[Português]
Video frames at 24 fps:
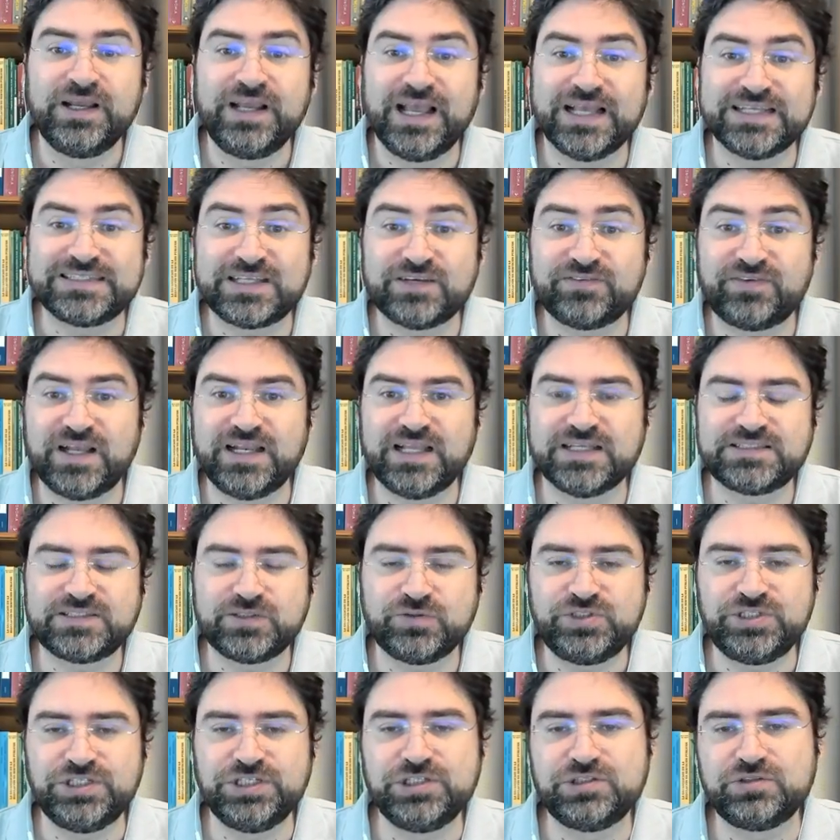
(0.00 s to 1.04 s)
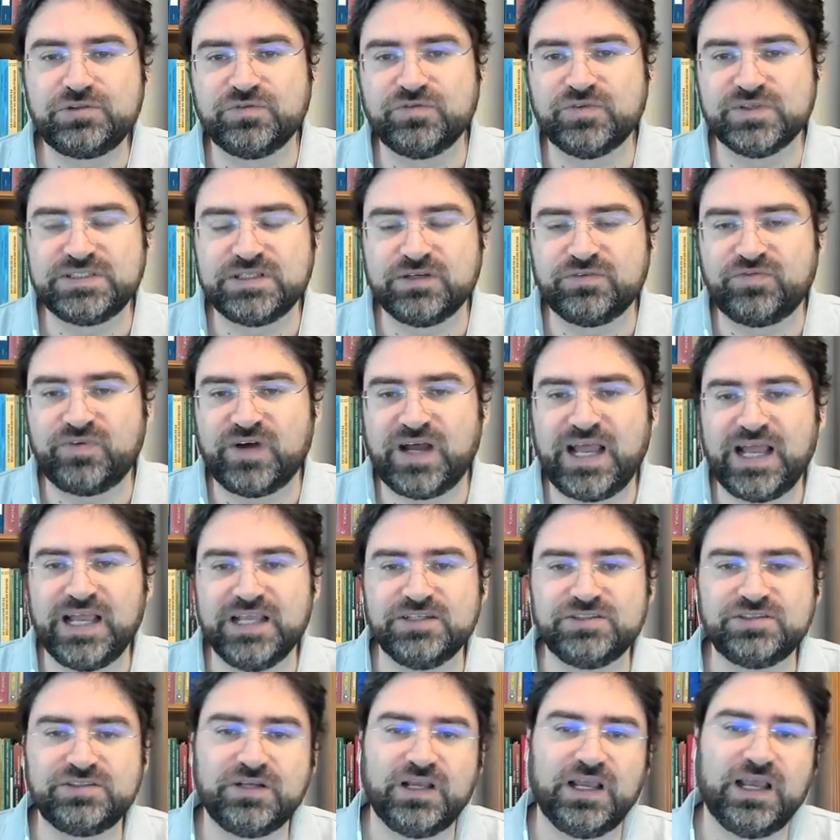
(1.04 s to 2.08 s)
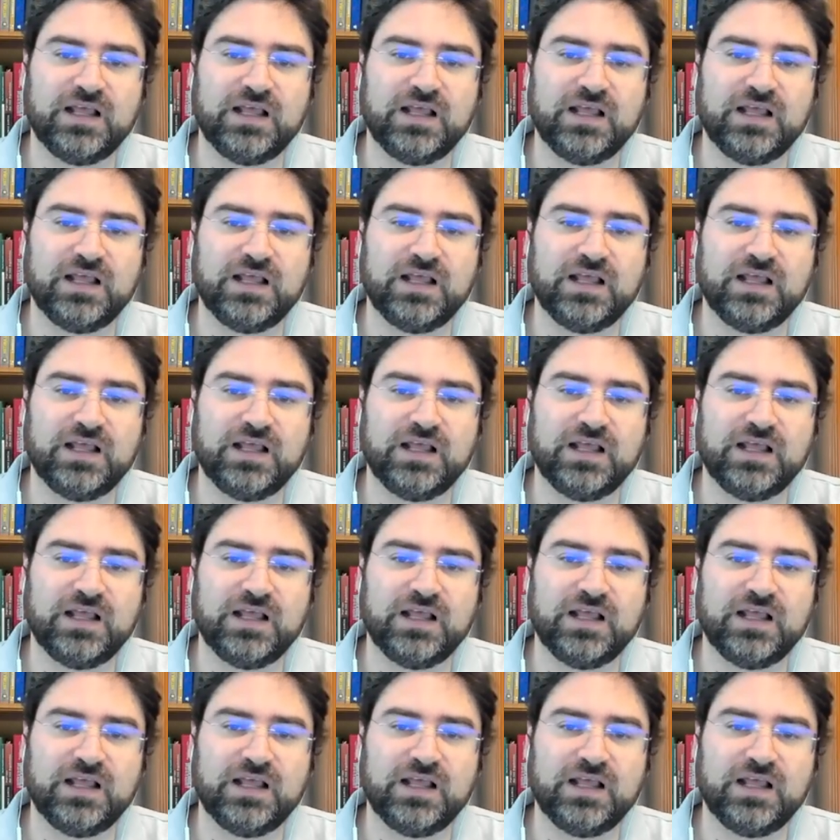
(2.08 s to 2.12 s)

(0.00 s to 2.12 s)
Essa avaliação de risco que você faz,